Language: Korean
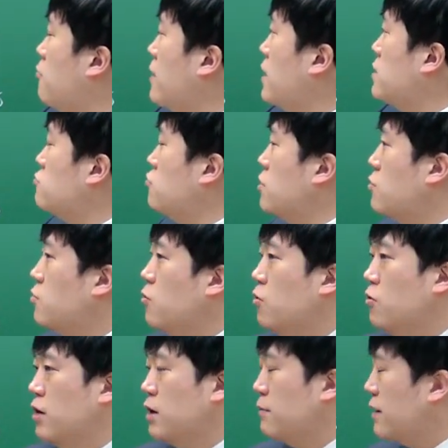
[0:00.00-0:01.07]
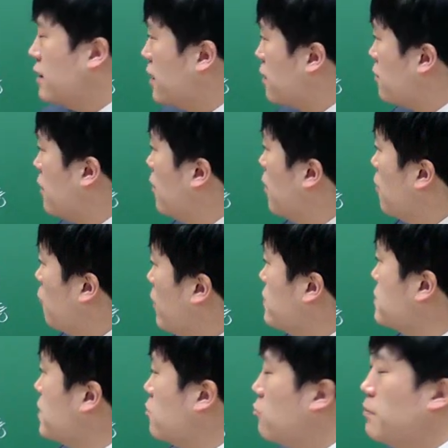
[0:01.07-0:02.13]
말할 수도 있고 아니면 하나의
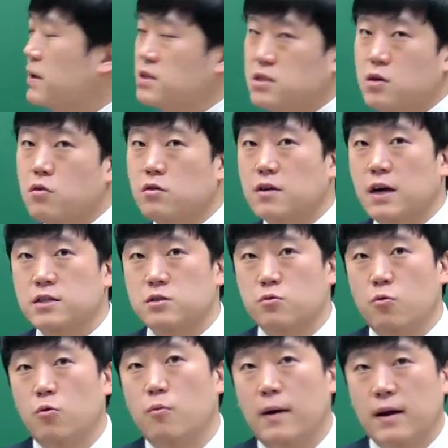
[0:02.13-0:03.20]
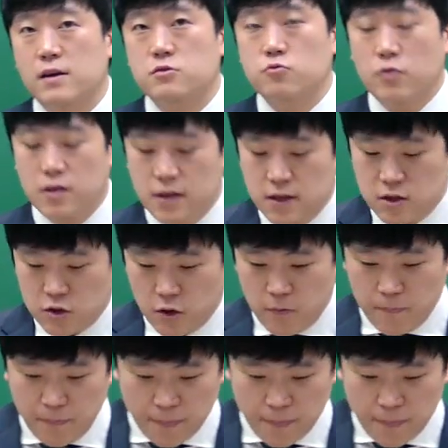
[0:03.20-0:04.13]
관세 동맹 지역을 가지고 말할 수도 있겠죠.